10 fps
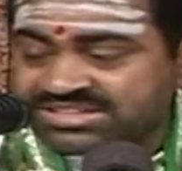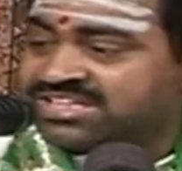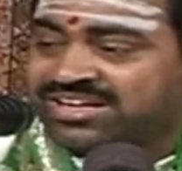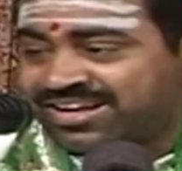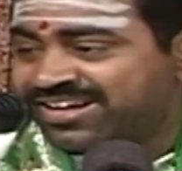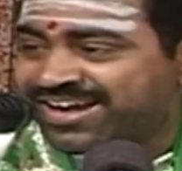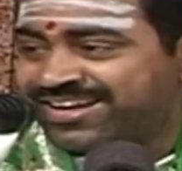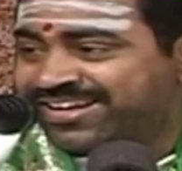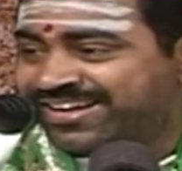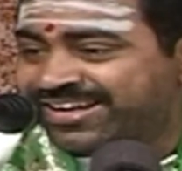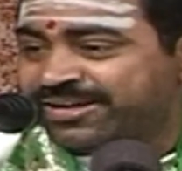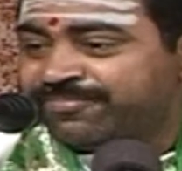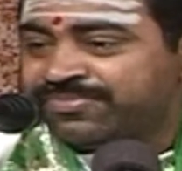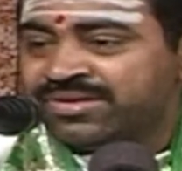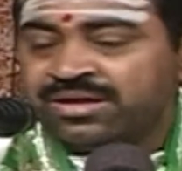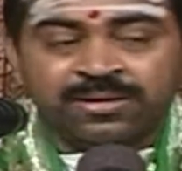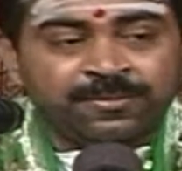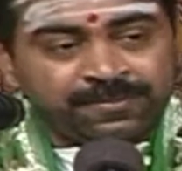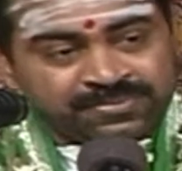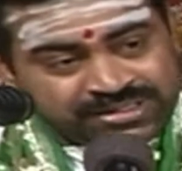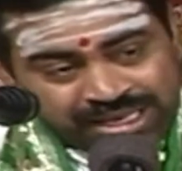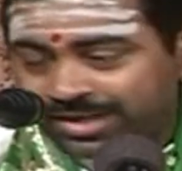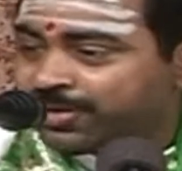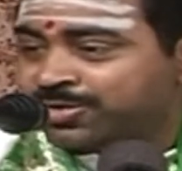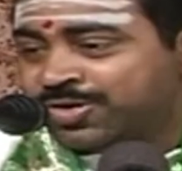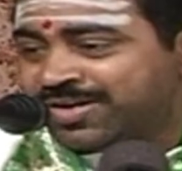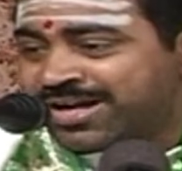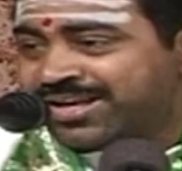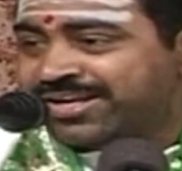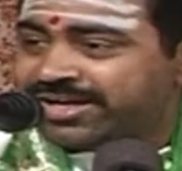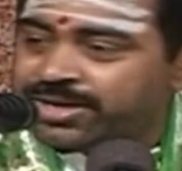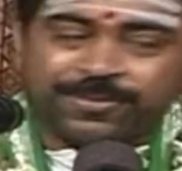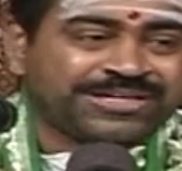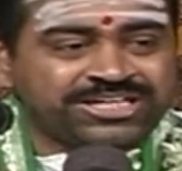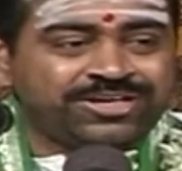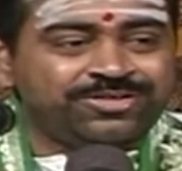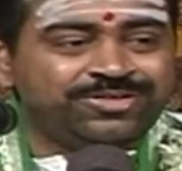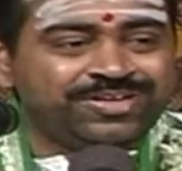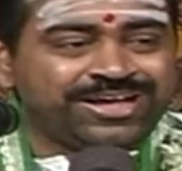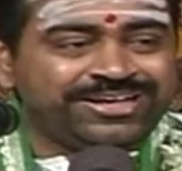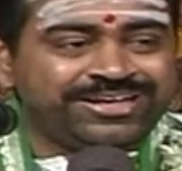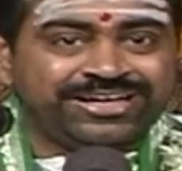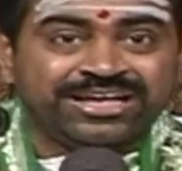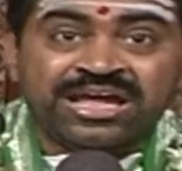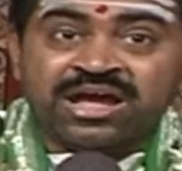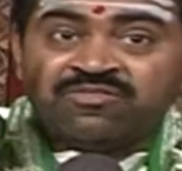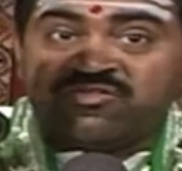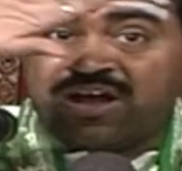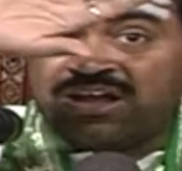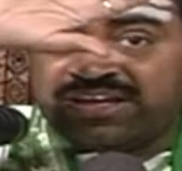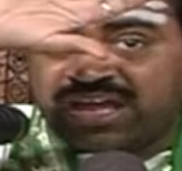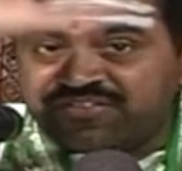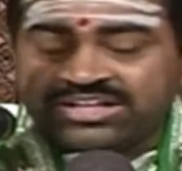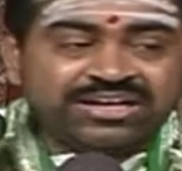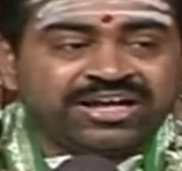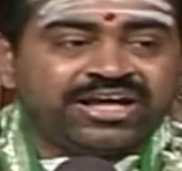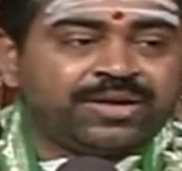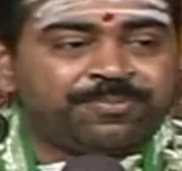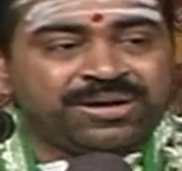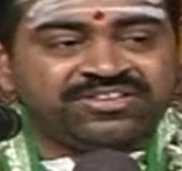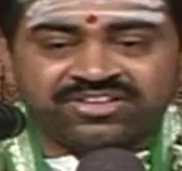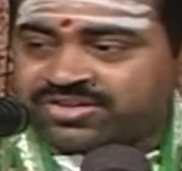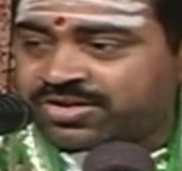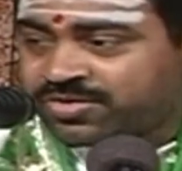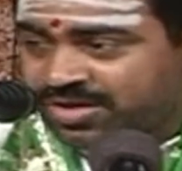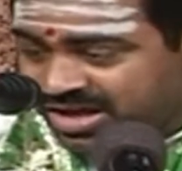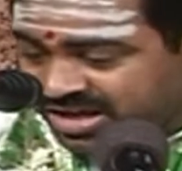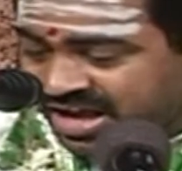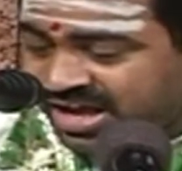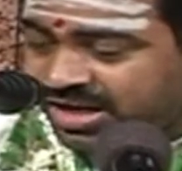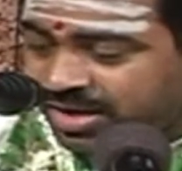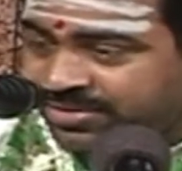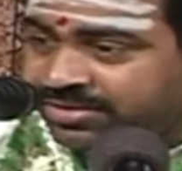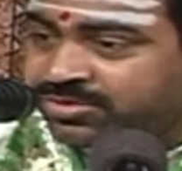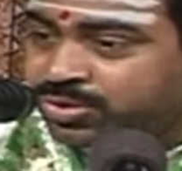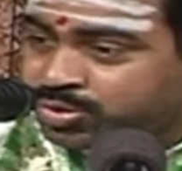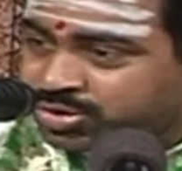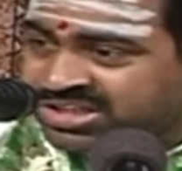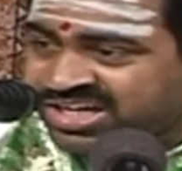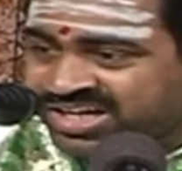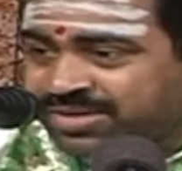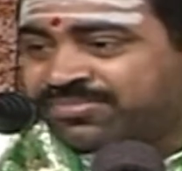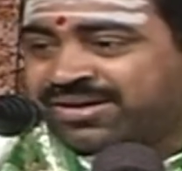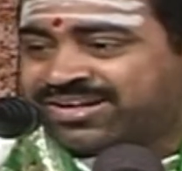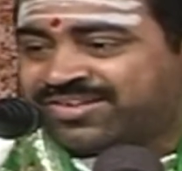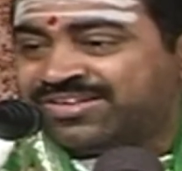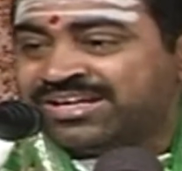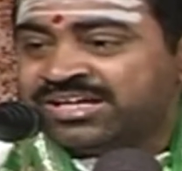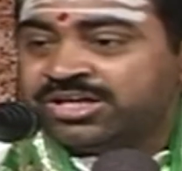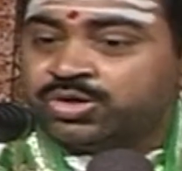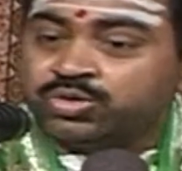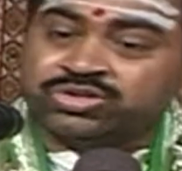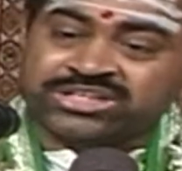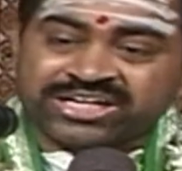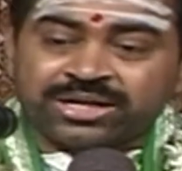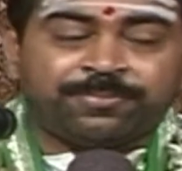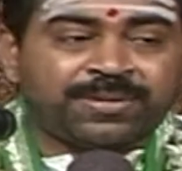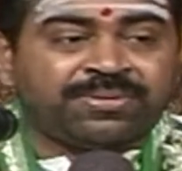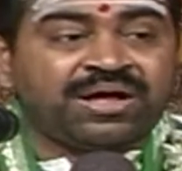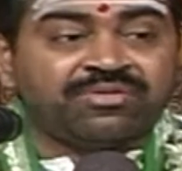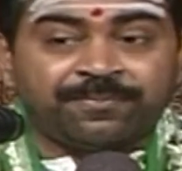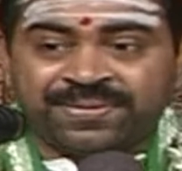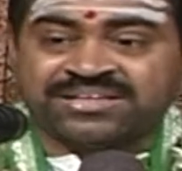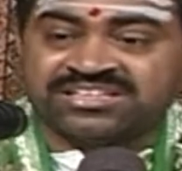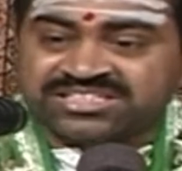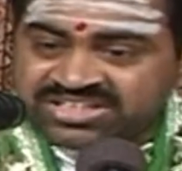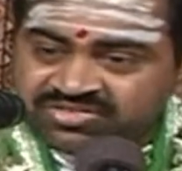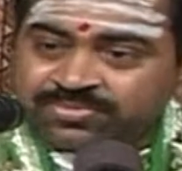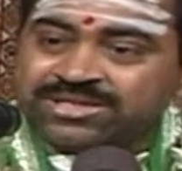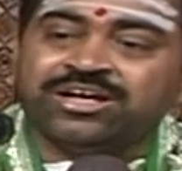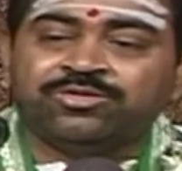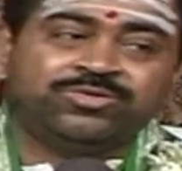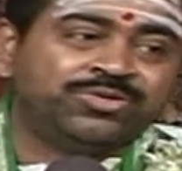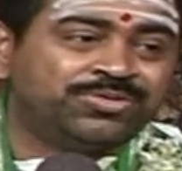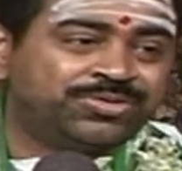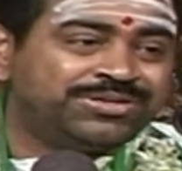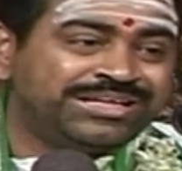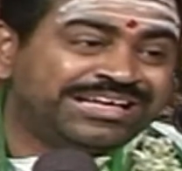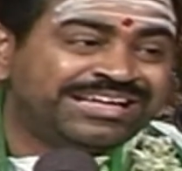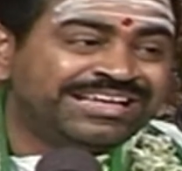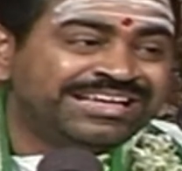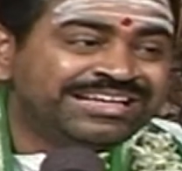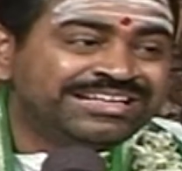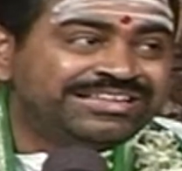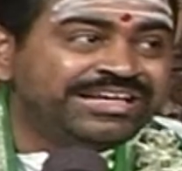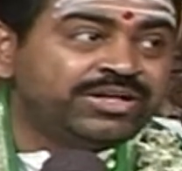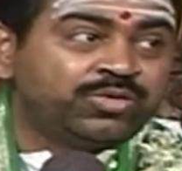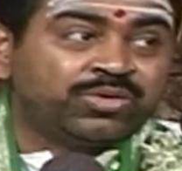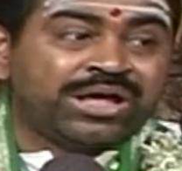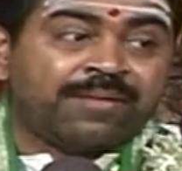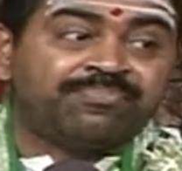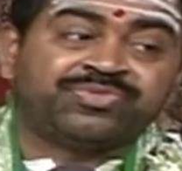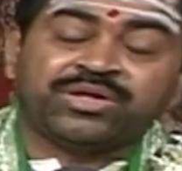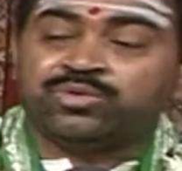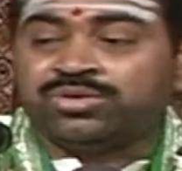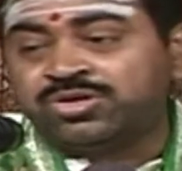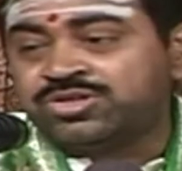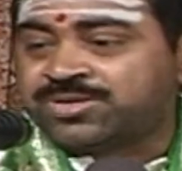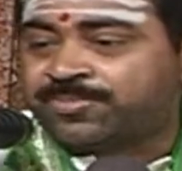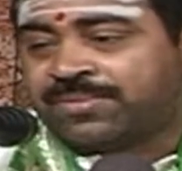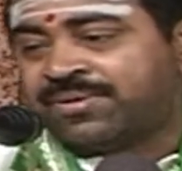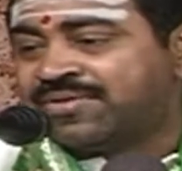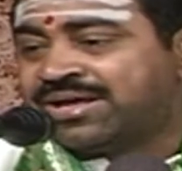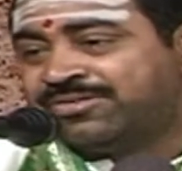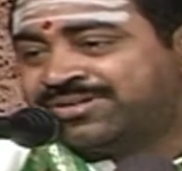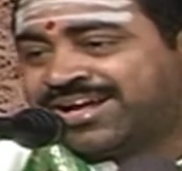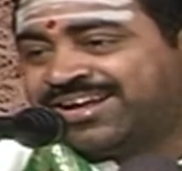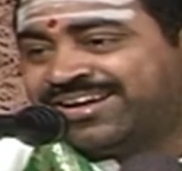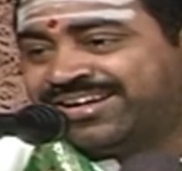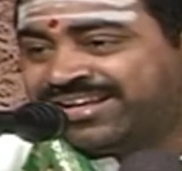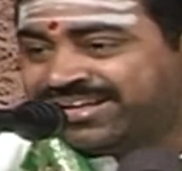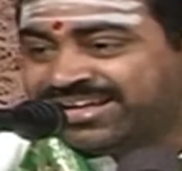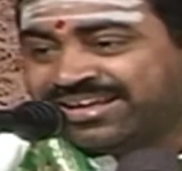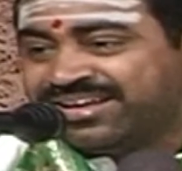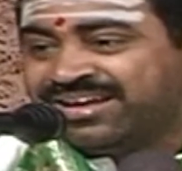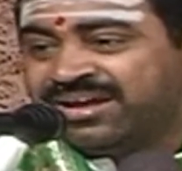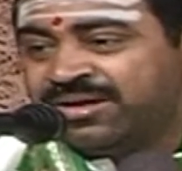సంవత్సరాలు కానివ్వండి నెల రోజులు కానివ్వండి పక్షం రోజులు కానివ్వండి వాళ్ళు ఏ విధంగా ఏర్పాటు చేశారో ఆ కాలగమనం ఋతుచక్రం అంటాం ఈ ఋతుచక్ర ప్రభావం ప్రతి జీవి మీద ఉంటూ ఉంటుంది దీన్ని కూడా అంత దూరం నుంచి ప్రభావాలు ఉంటాయండి అని